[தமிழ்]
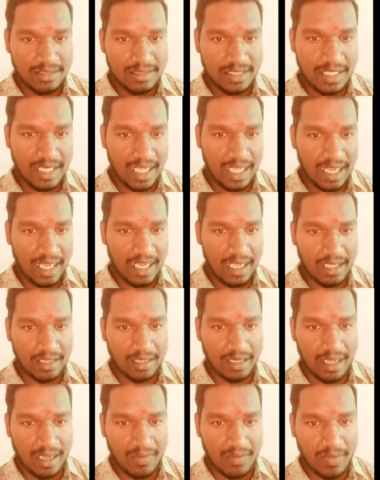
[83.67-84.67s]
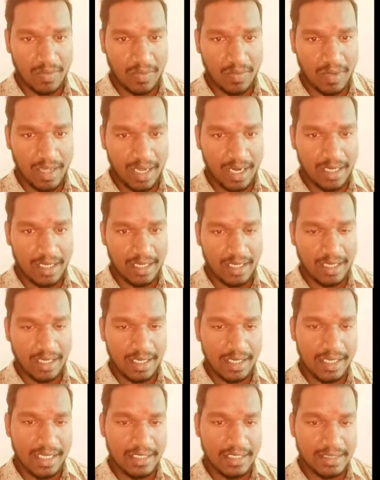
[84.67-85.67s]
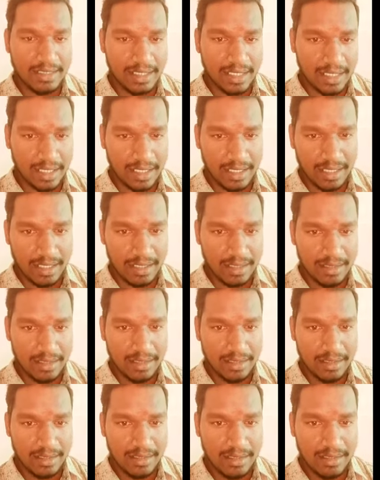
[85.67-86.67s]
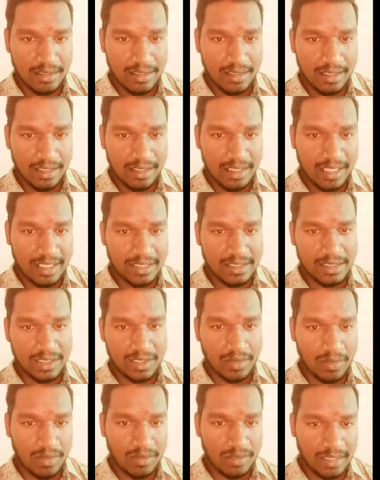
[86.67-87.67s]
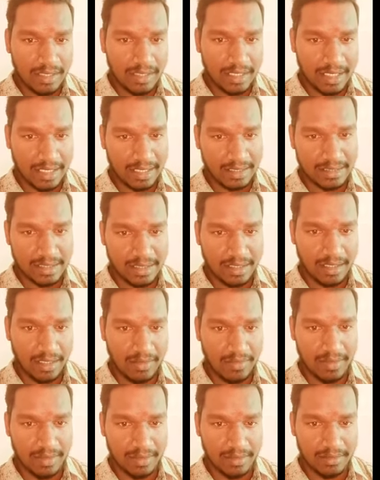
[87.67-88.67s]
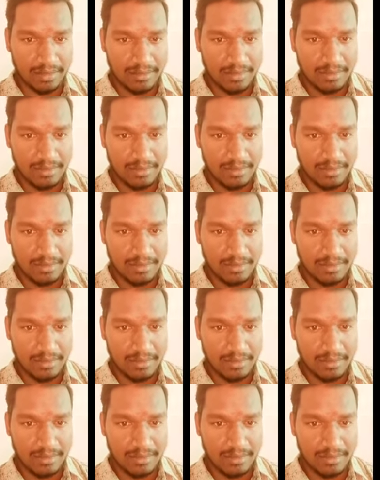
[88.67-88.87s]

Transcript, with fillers: சரி ராவனுடைய அண்ணன் எச்சரில் எச்சகுலத்தின் அரசன் அவர்